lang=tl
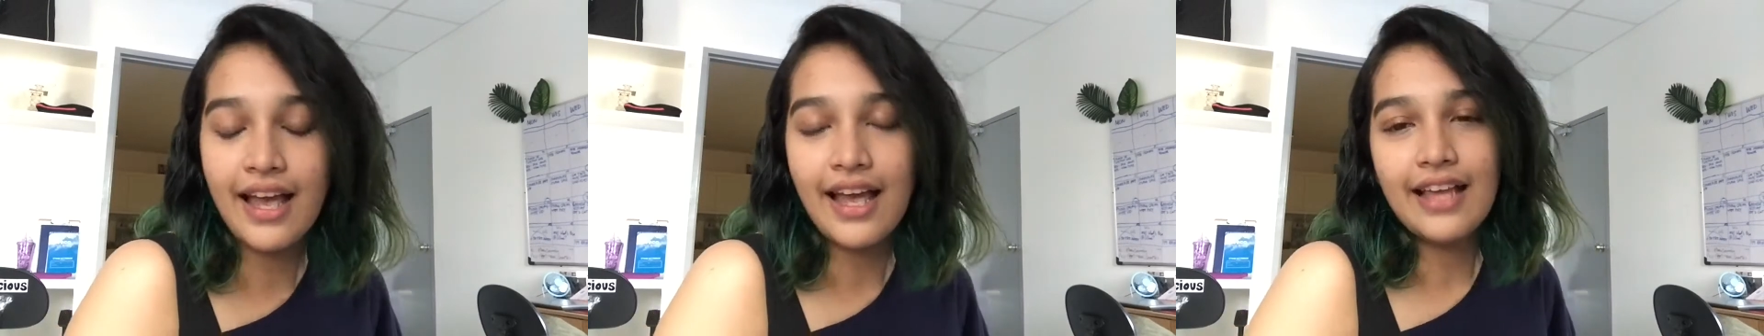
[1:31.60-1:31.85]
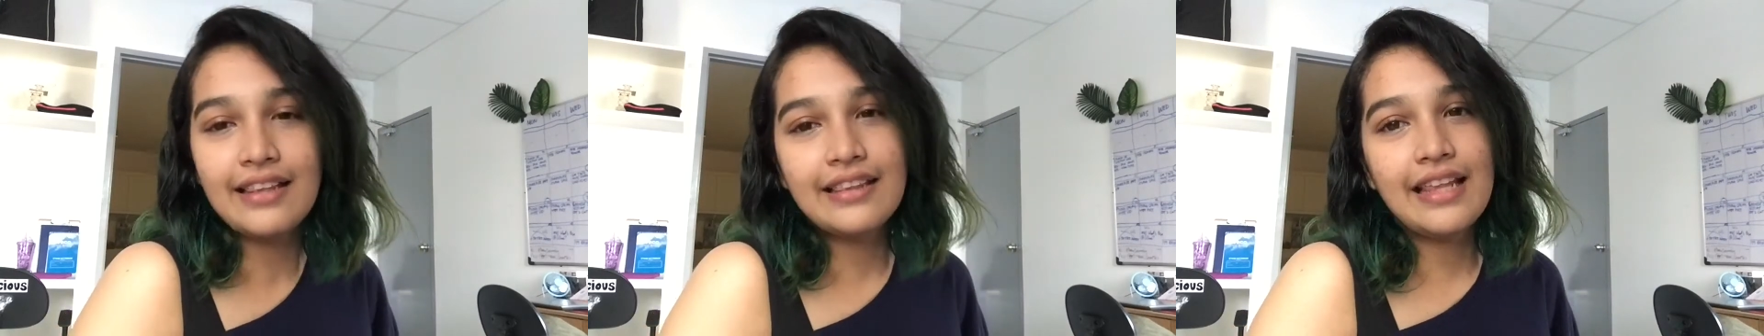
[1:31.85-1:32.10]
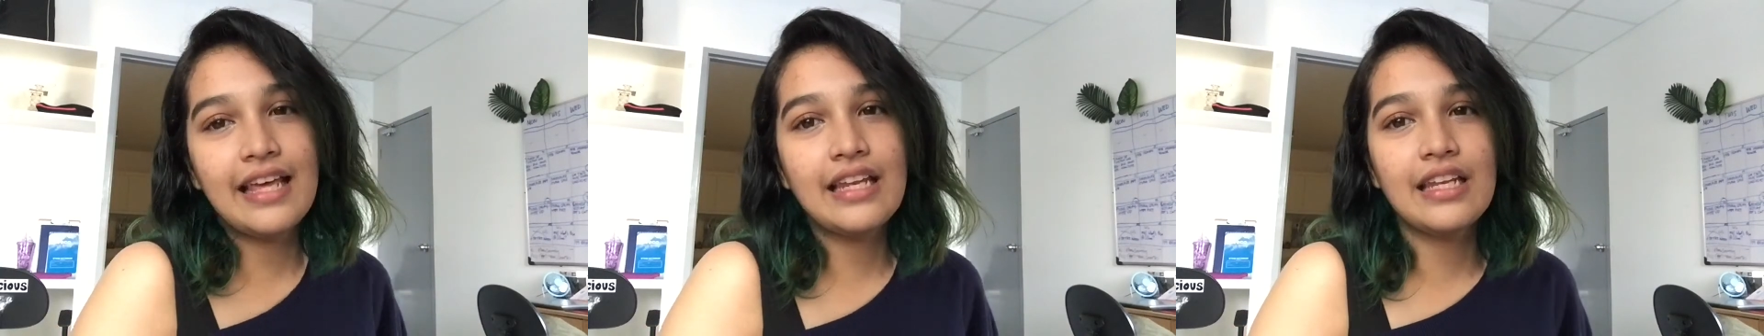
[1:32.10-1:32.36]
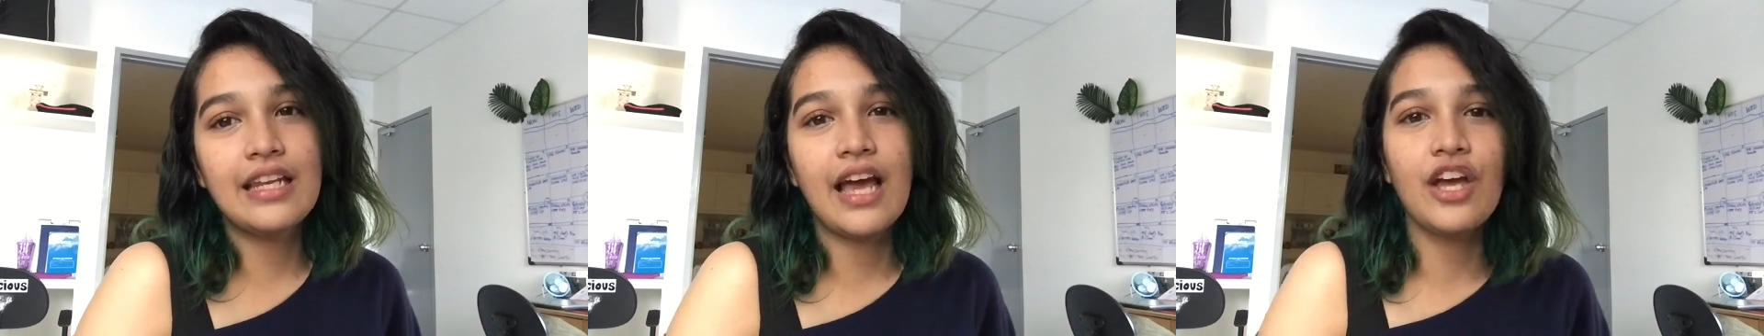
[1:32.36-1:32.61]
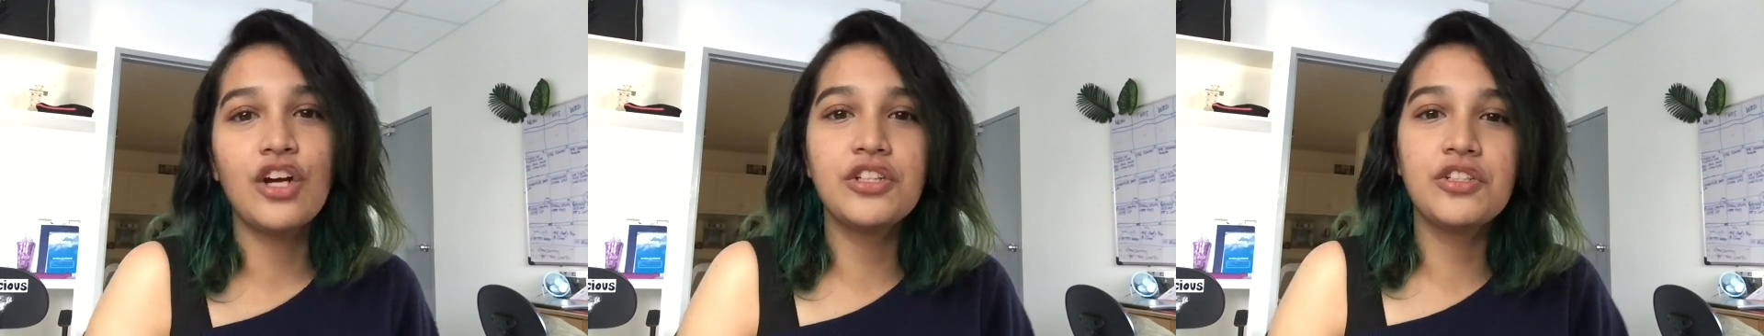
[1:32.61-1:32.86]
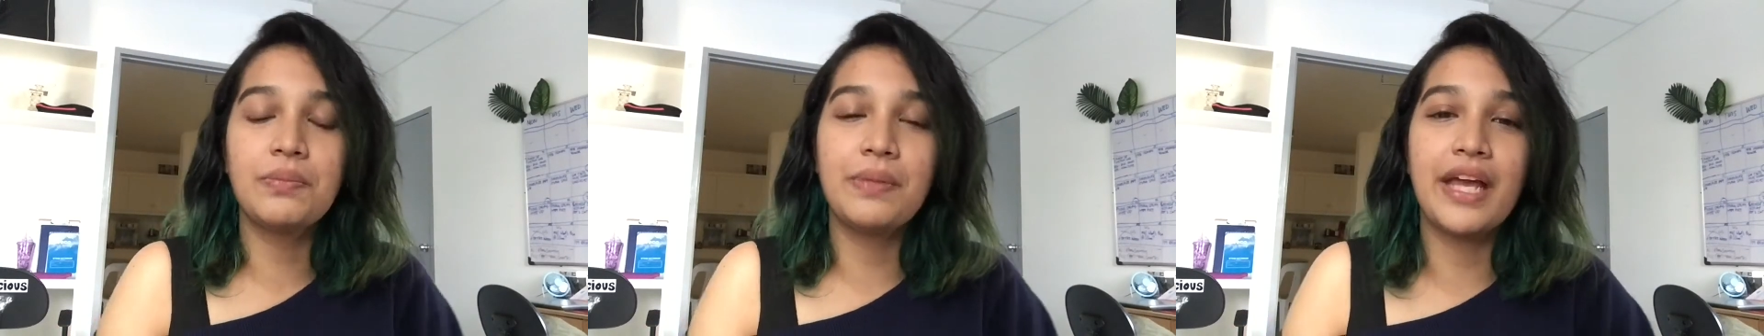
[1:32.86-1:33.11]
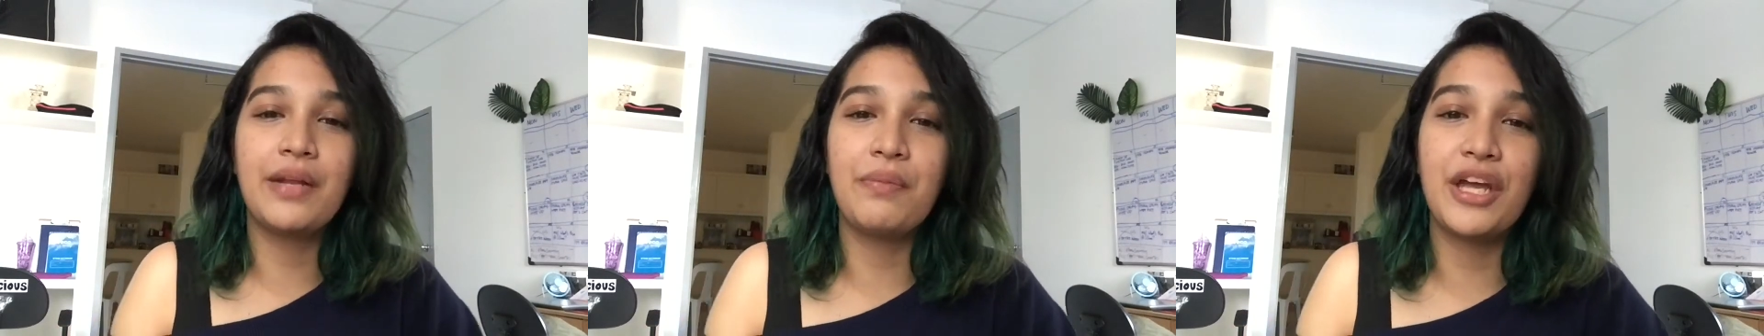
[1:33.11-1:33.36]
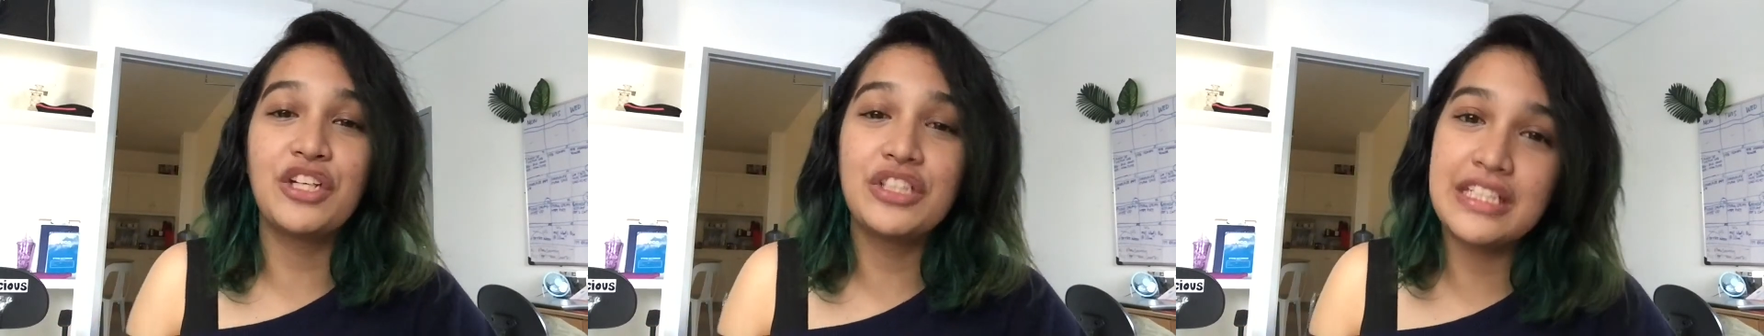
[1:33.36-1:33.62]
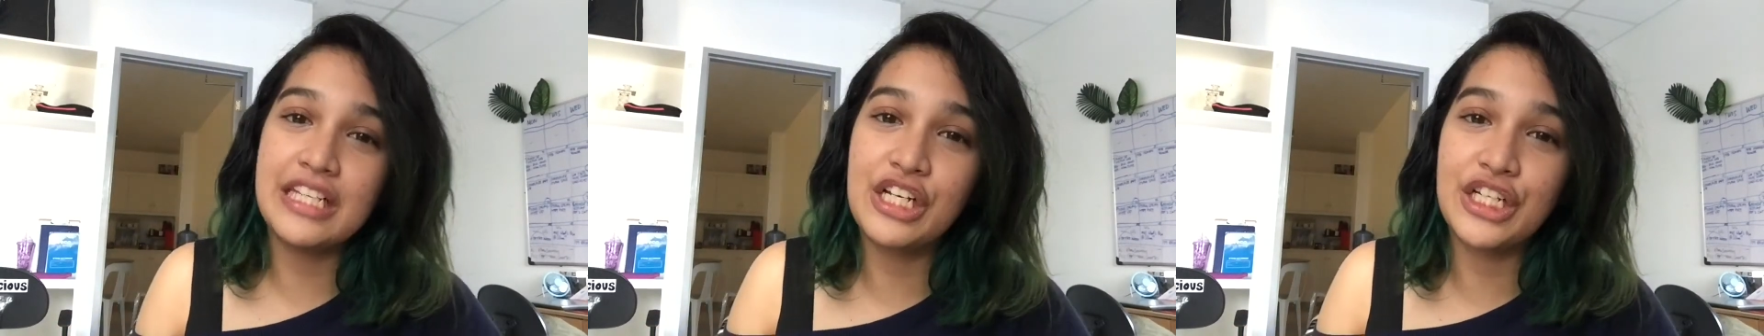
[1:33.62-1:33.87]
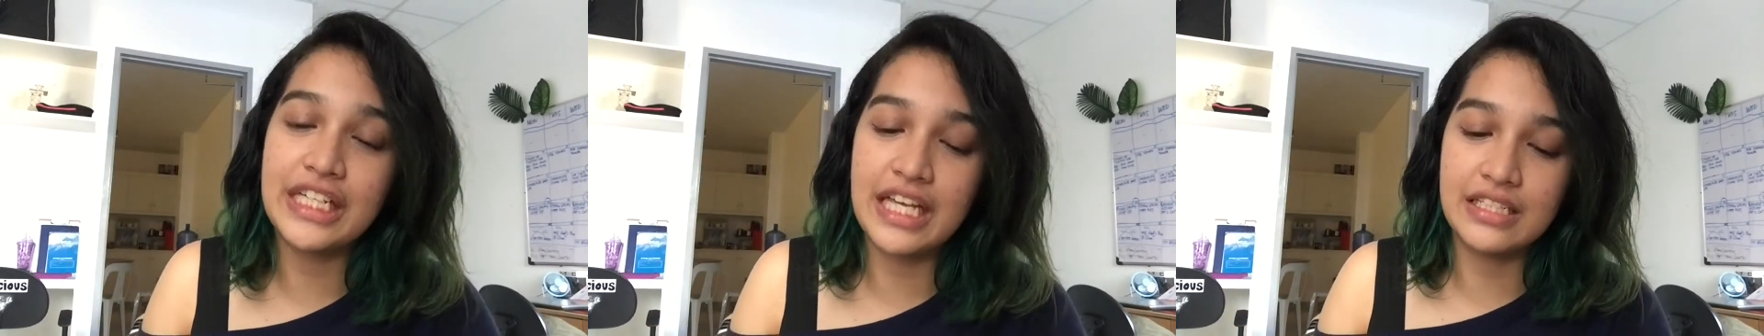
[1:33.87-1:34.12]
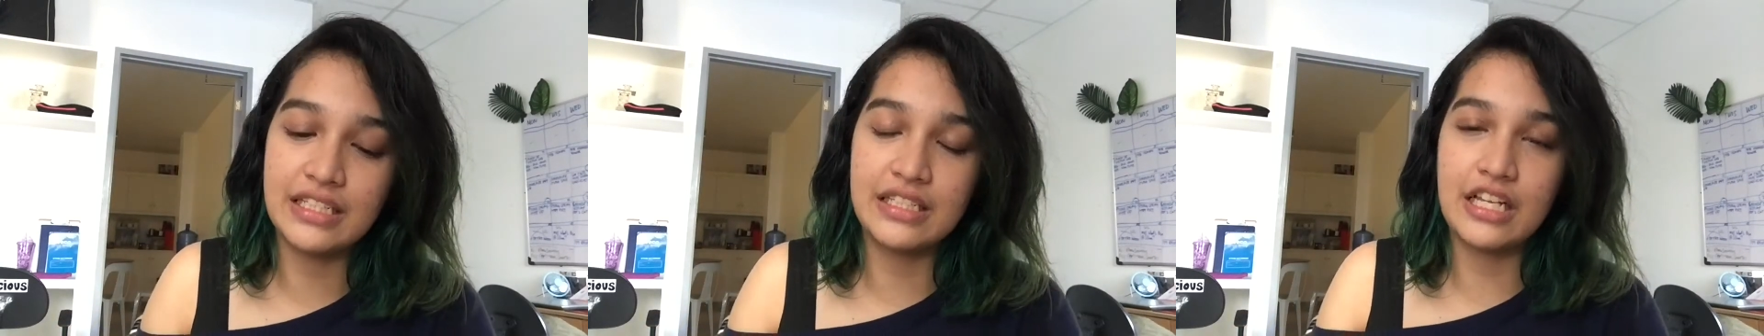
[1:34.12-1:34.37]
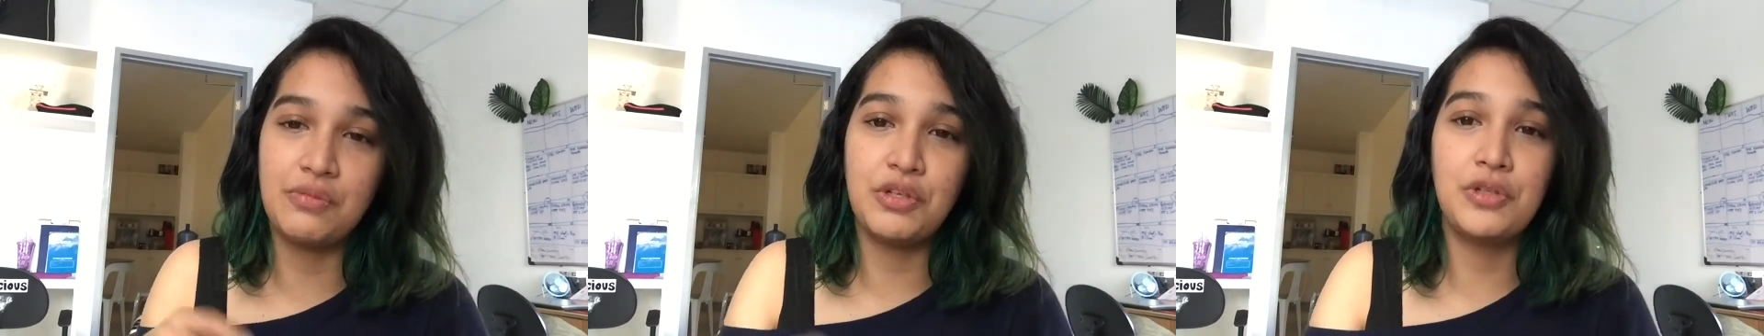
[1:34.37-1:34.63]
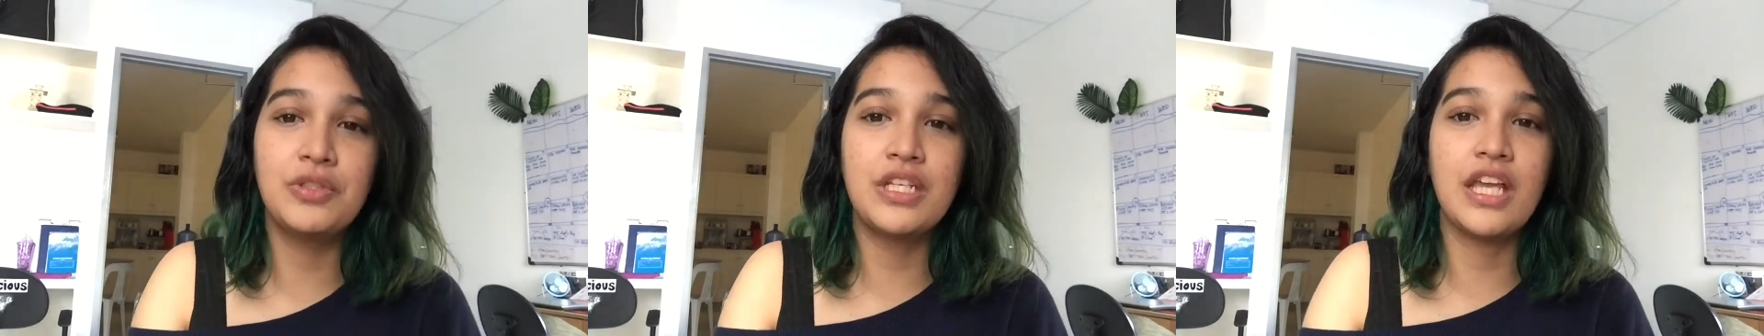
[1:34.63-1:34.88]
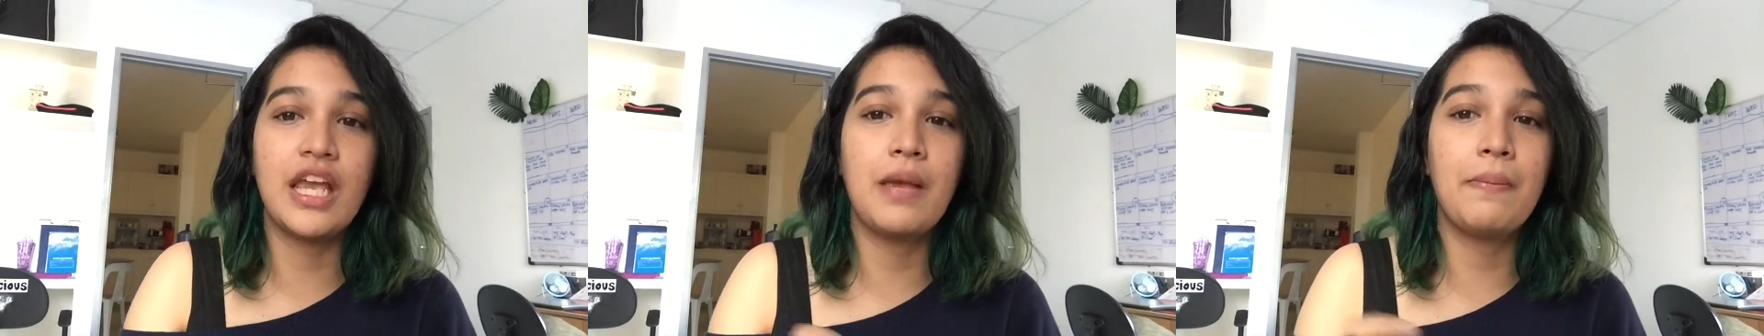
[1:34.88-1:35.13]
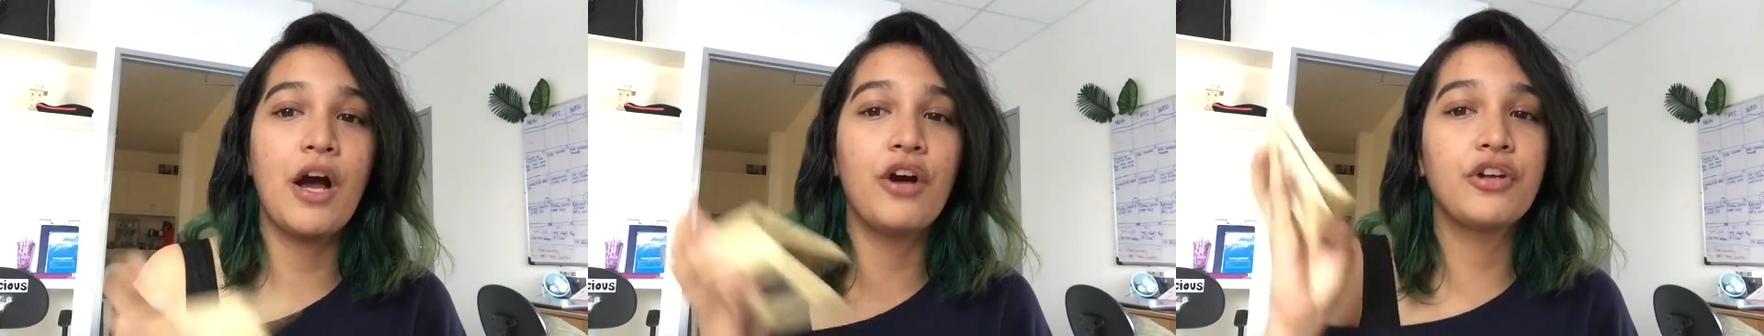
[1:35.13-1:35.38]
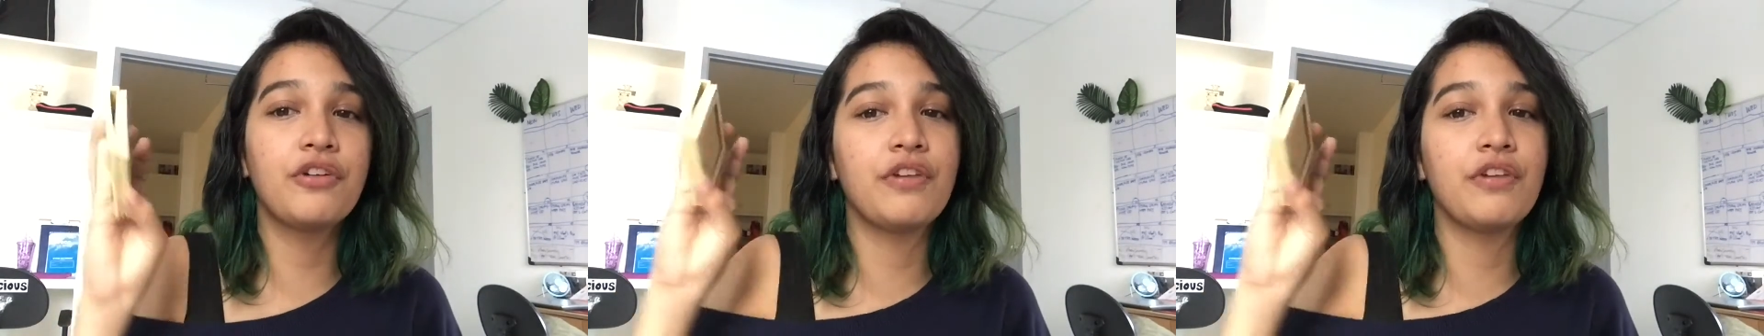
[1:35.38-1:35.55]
And then, I also applied my concealer na since I'll be using a powder